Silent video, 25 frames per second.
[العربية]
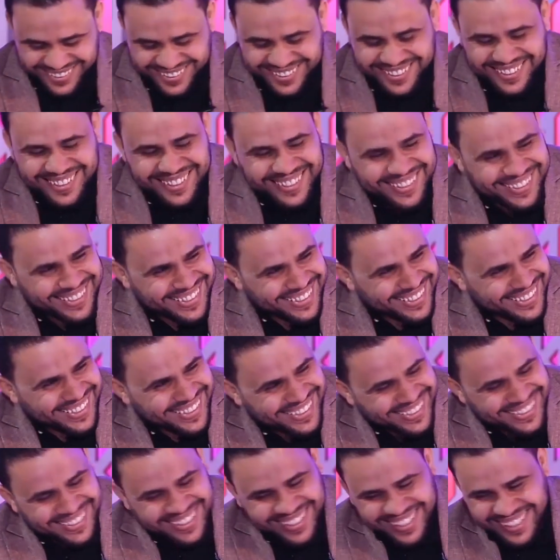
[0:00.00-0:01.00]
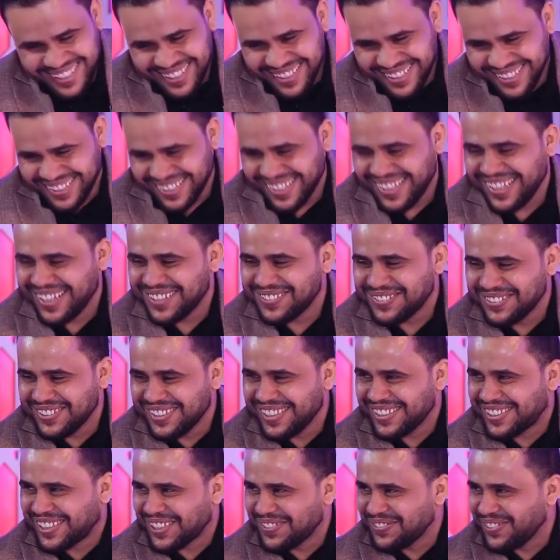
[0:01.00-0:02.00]
لا لا, لا مو
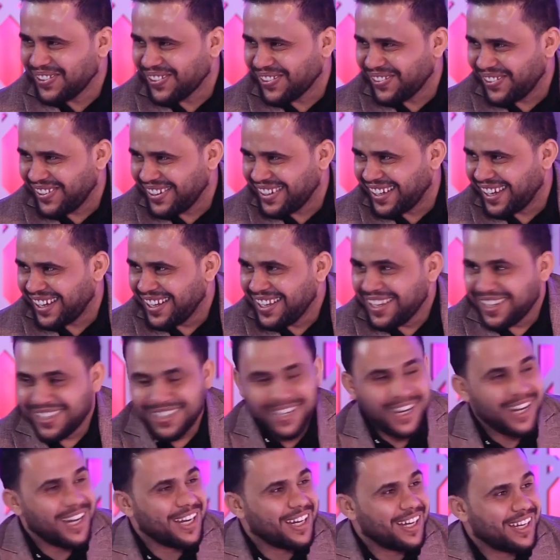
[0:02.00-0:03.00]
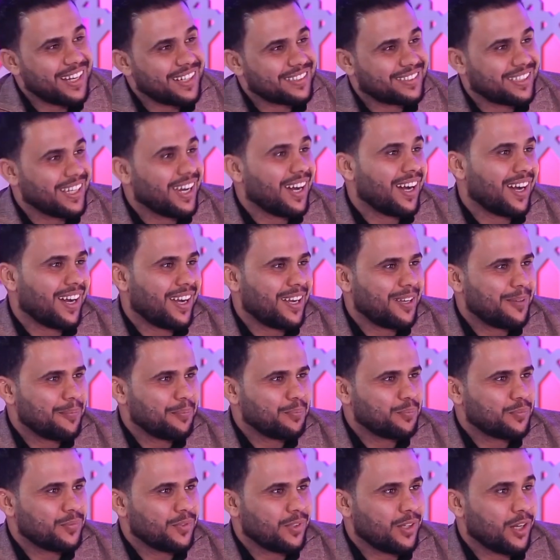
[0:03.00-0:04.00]
هيك الموضوع لا آه. لا ارتاح
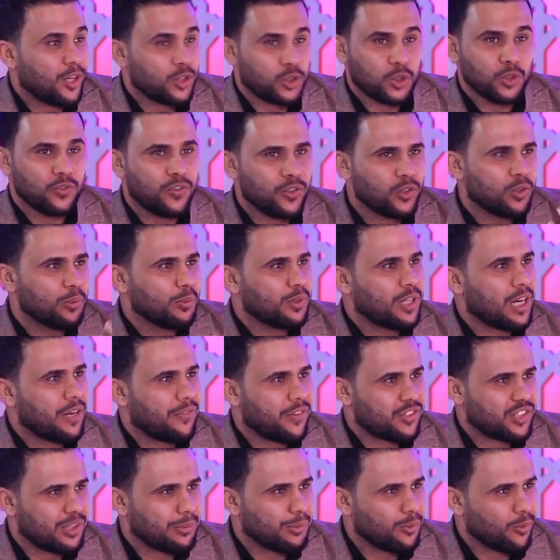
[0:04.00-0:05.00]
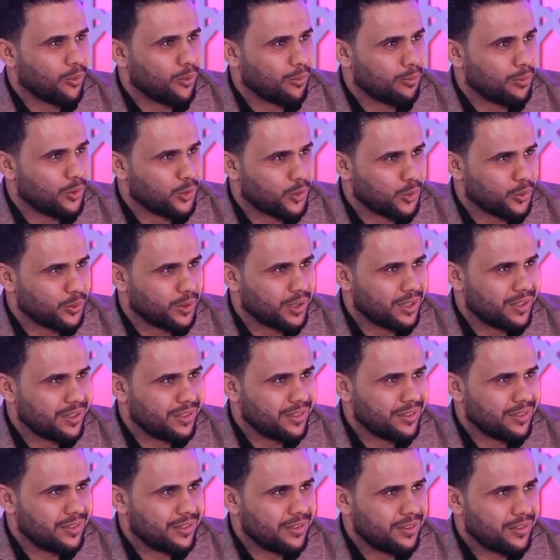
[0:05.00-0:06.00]
اشوف اكو منافسه موجوده
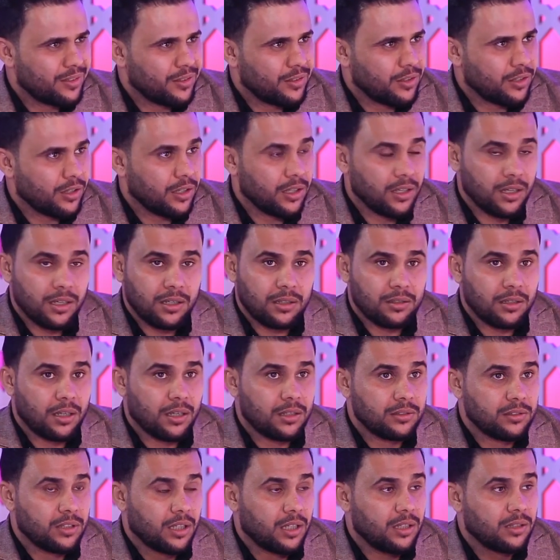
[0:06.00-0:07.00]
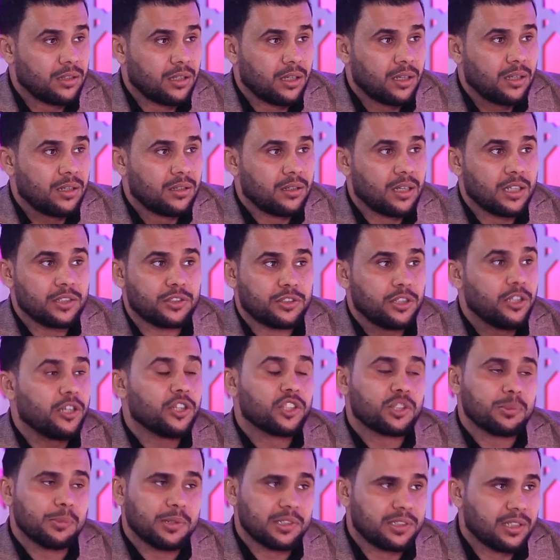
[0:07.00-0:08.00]
يعني
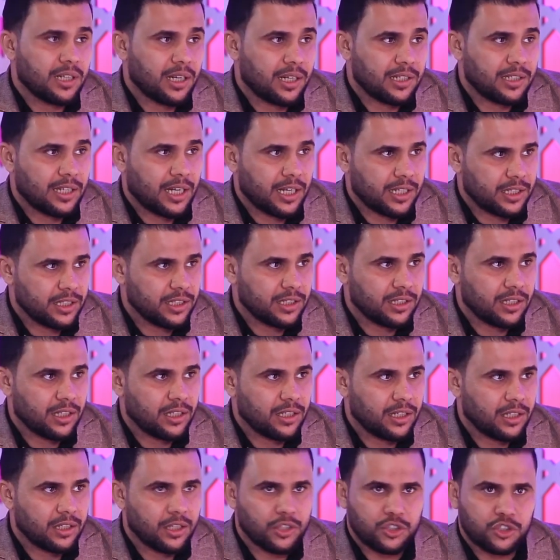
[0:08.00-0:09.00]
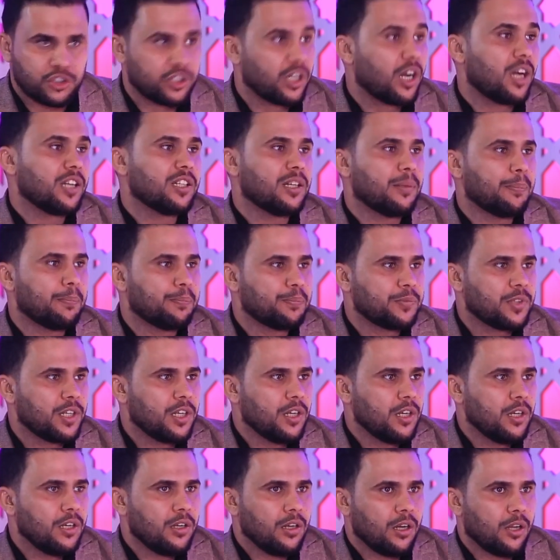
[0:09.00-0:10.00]
انتعش من داخلي حقيقه يعني الشايم
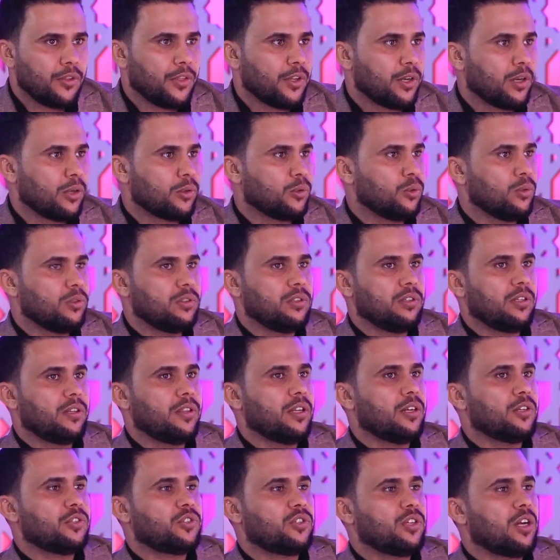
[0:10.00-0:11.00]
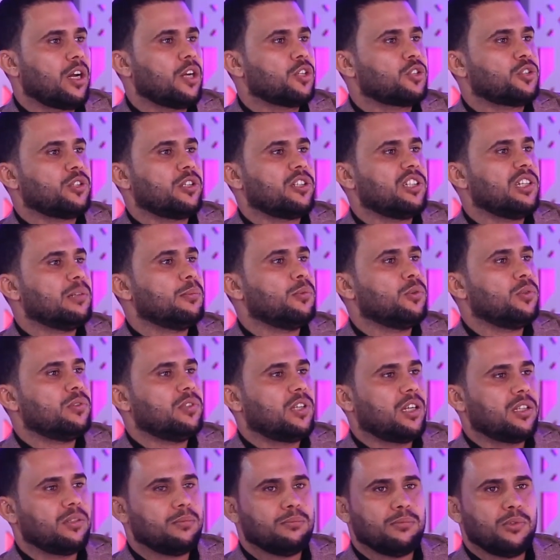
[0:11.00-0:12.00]
اذا اقول اذا الساحه الشعريه مو
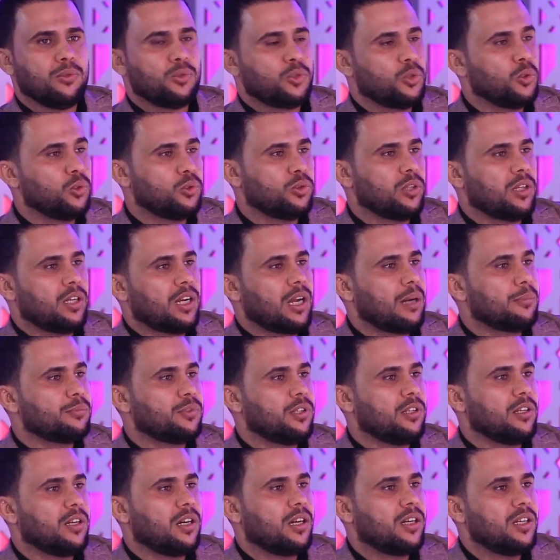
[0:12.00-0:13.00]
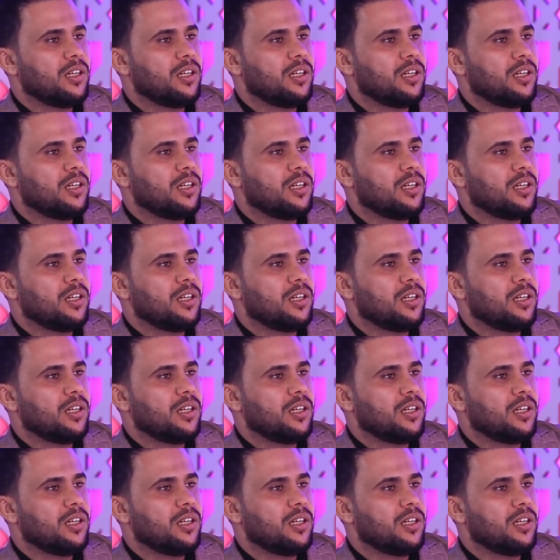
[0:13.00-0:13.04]
يعني موجوده الحمد لله